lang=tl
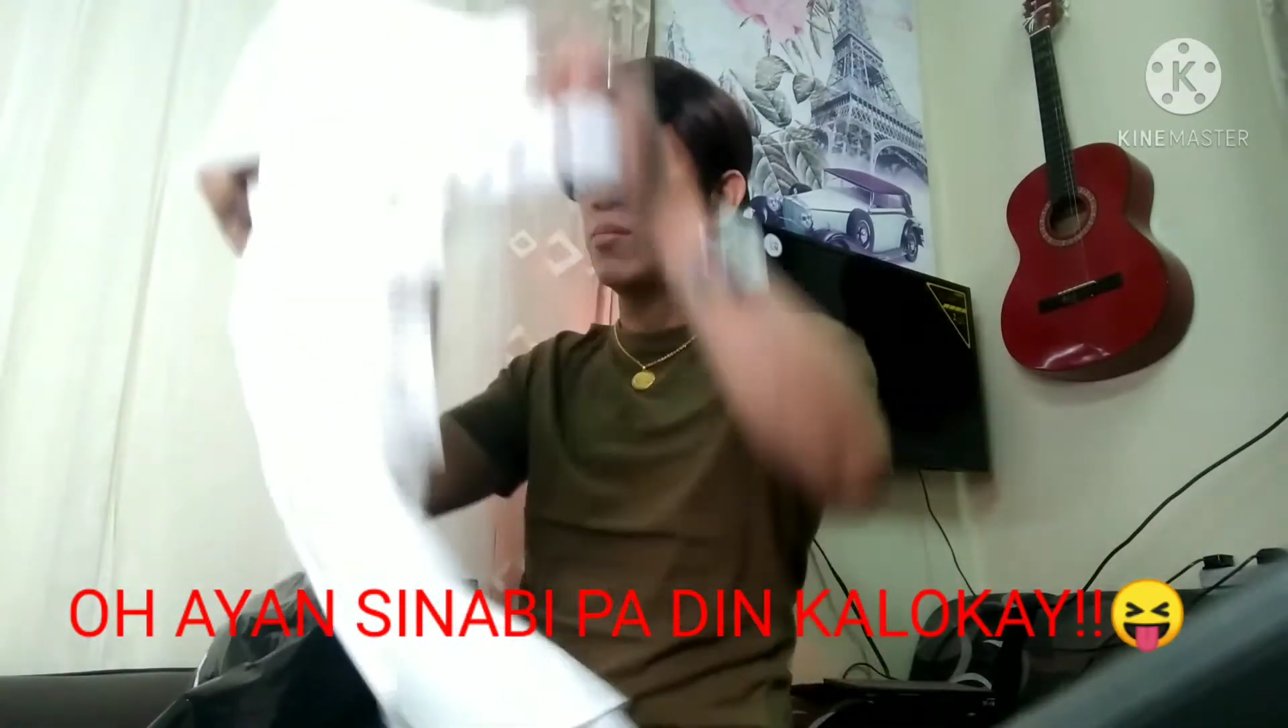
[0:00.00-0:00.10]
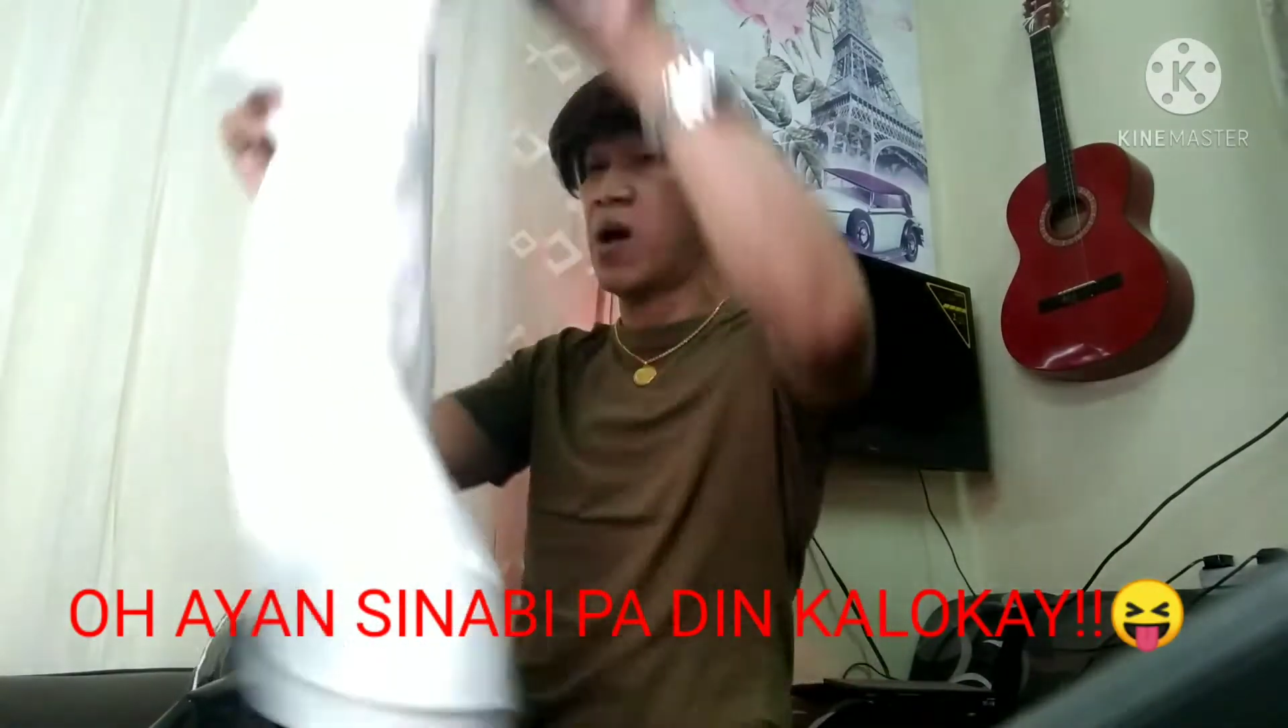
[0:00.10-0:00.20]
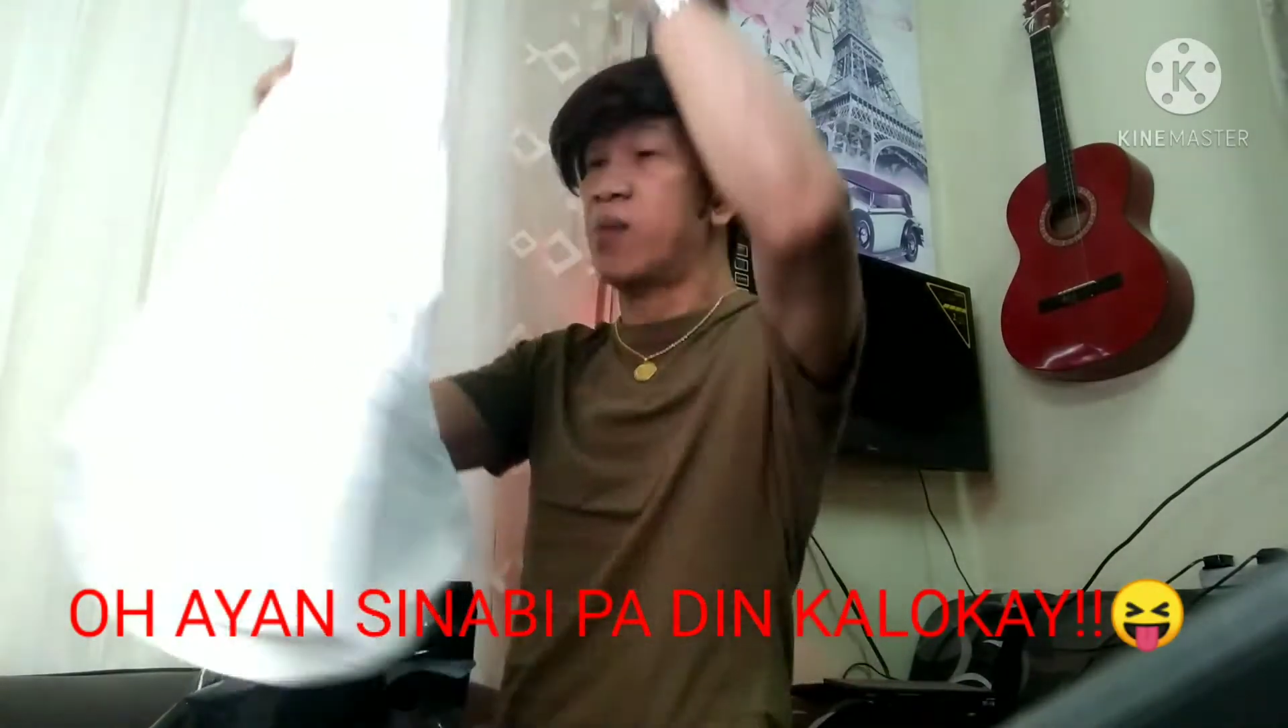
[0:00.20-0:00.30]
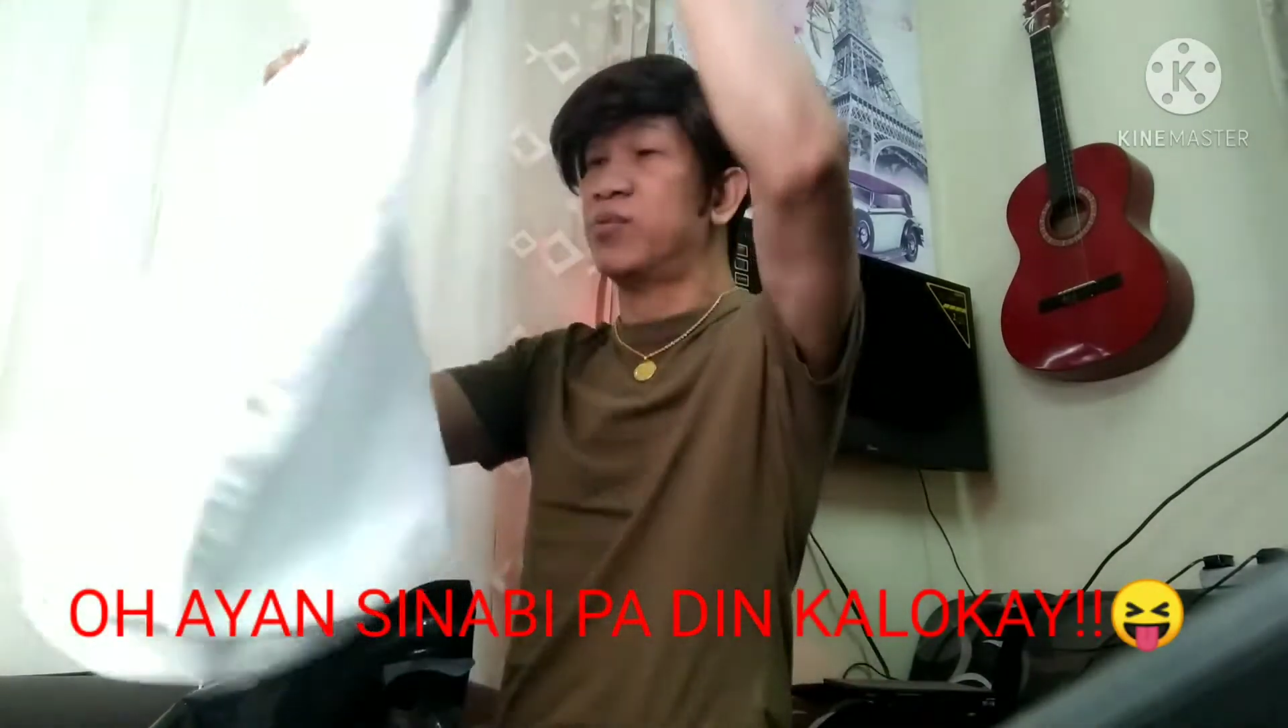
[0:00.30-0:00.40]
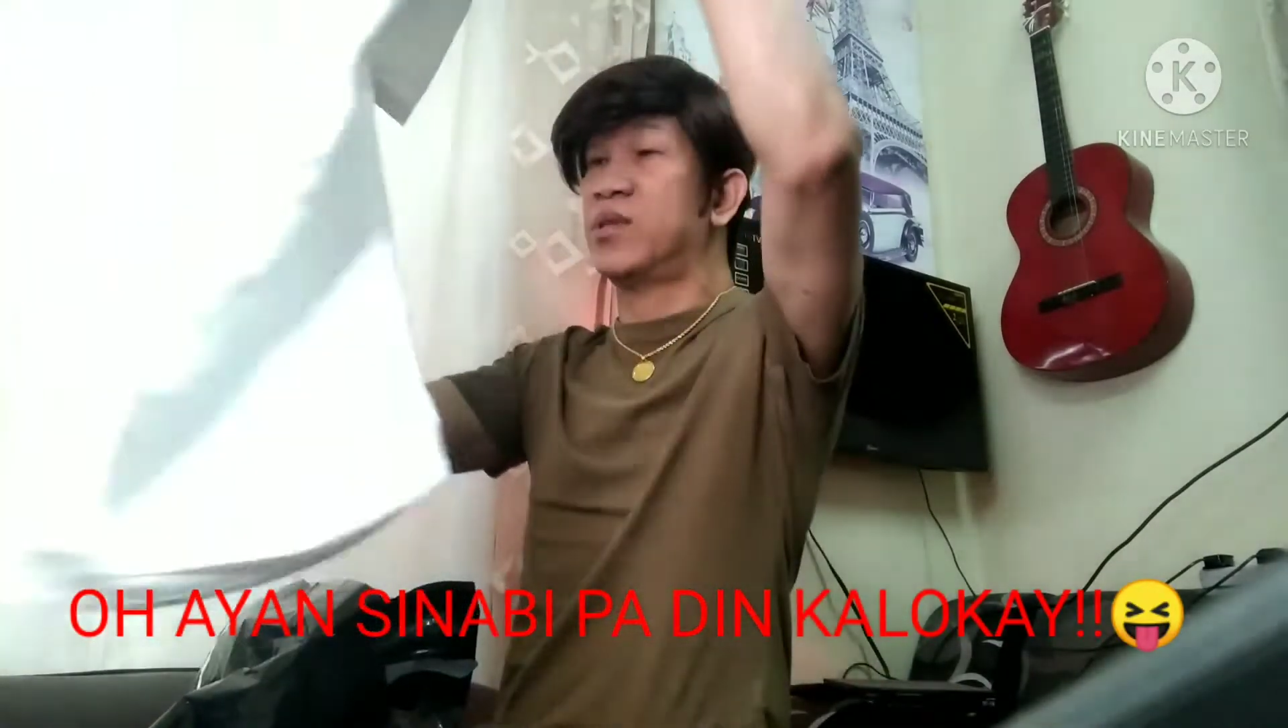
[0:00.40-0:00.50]

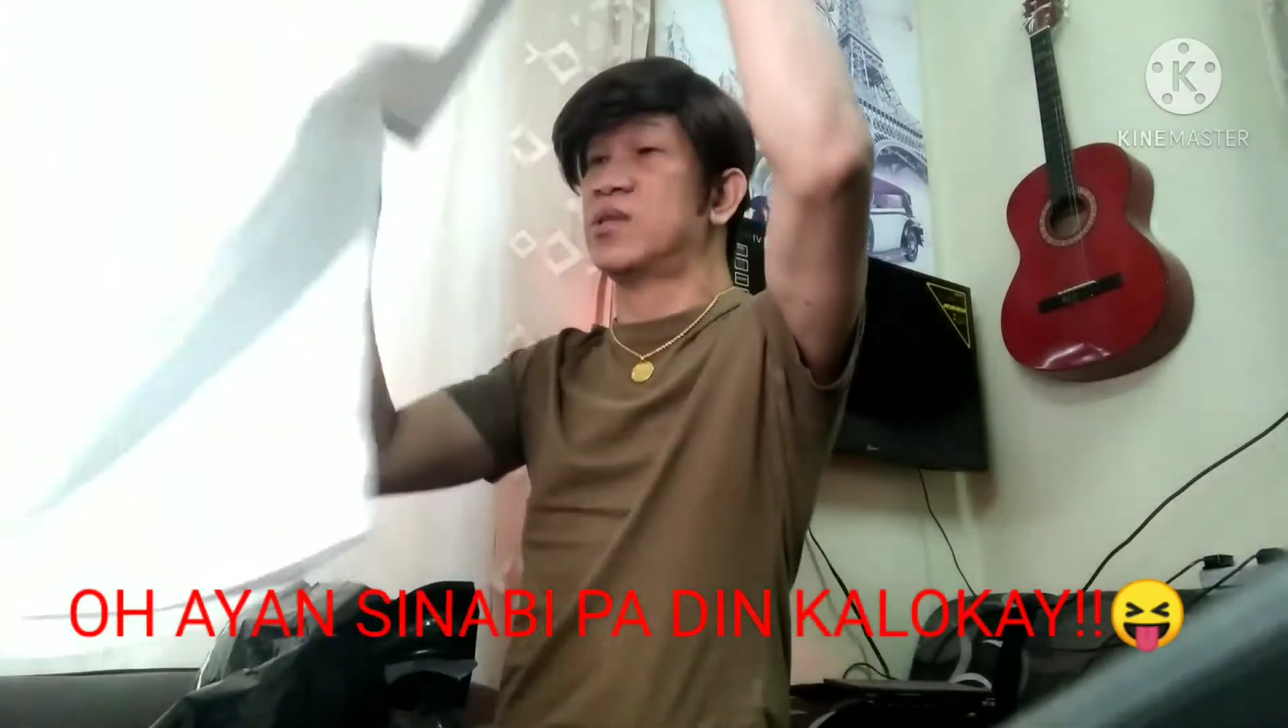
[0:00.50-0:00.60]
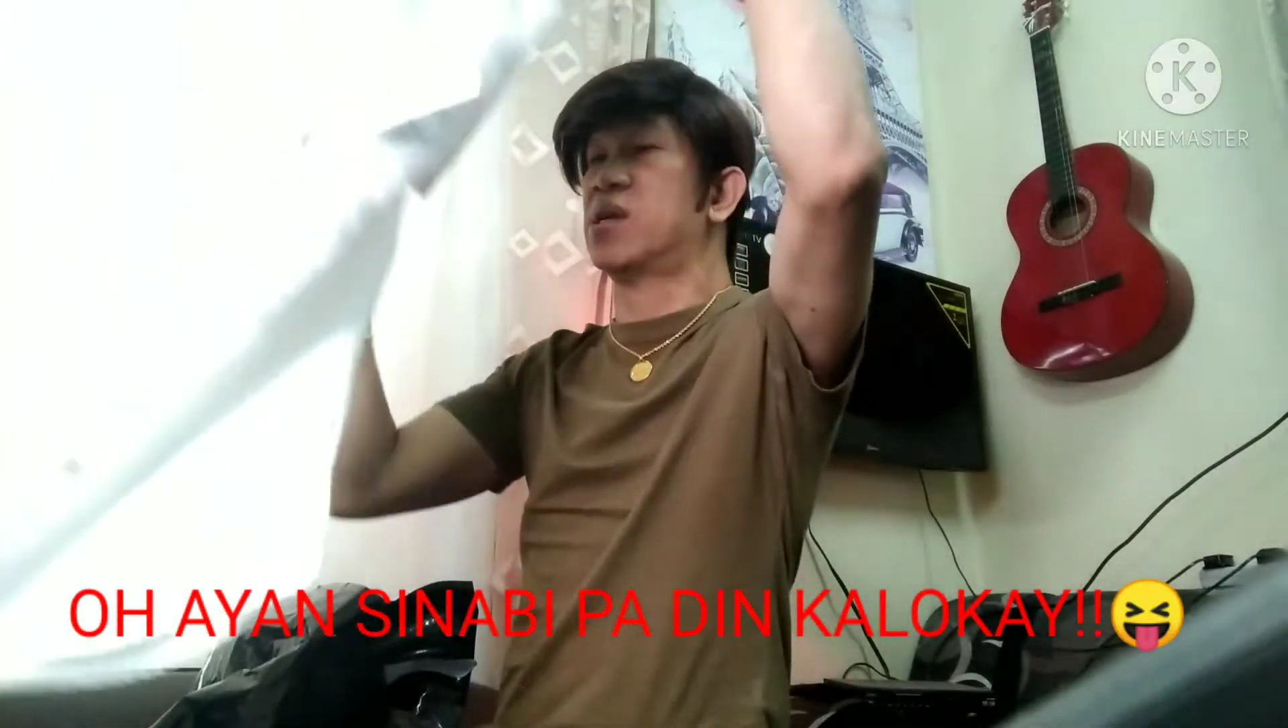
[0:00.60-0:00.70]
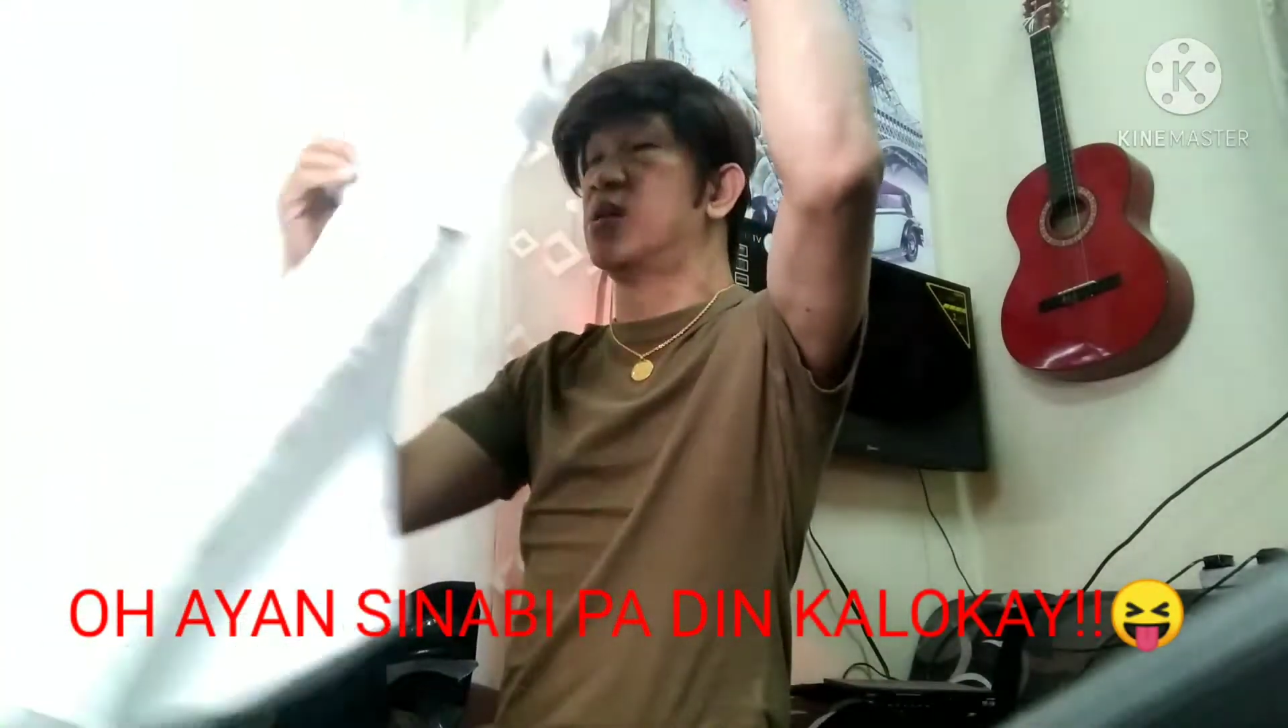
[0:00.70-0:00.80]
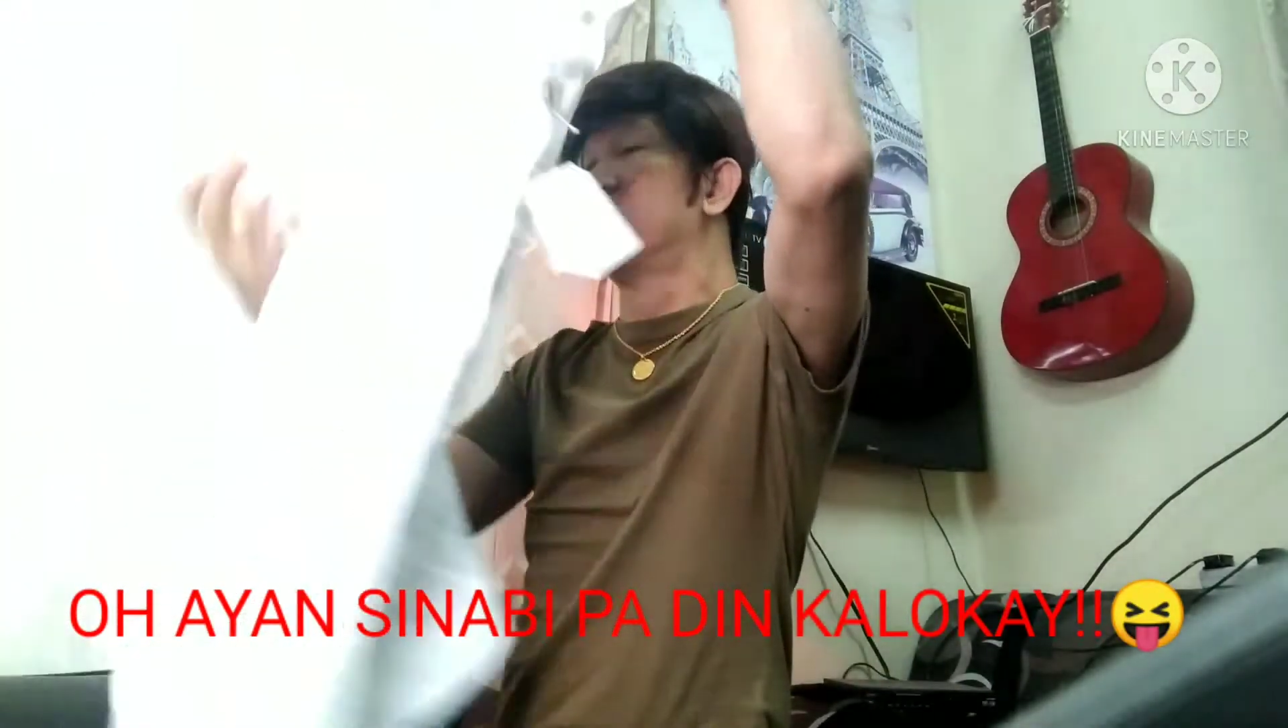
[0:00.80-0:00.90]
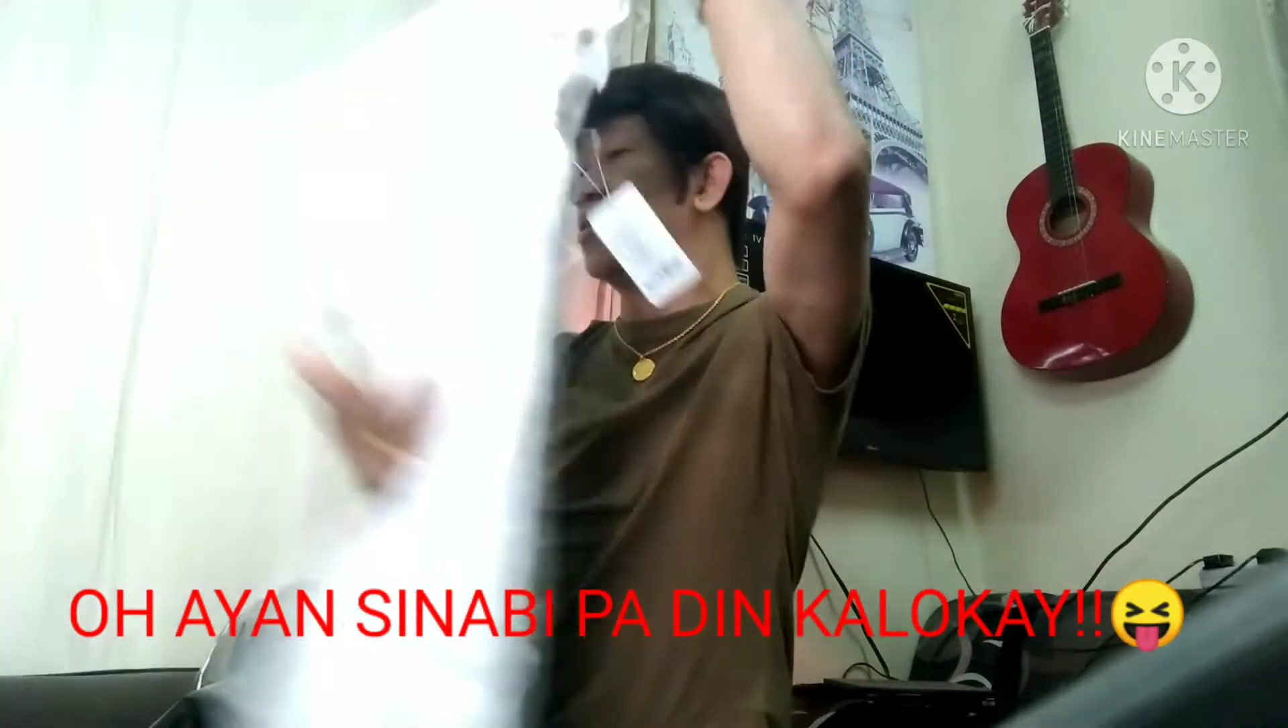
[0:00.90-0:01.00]
maabot din siya ng